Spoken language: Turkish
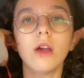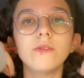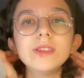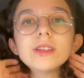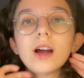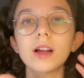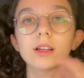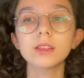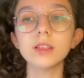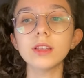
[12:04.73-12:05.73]
Fizik
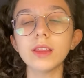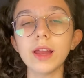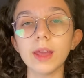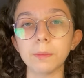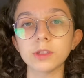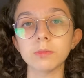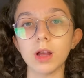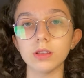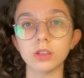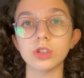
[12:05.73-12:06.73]
hakkında neler yaptığımı
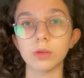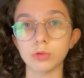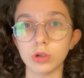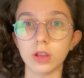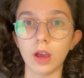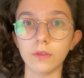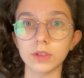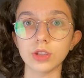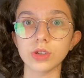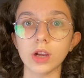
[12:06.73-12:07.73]
anlatacağım şu iki hafta
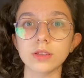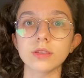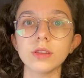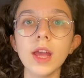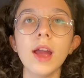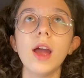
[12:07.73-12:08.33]
içerisinde.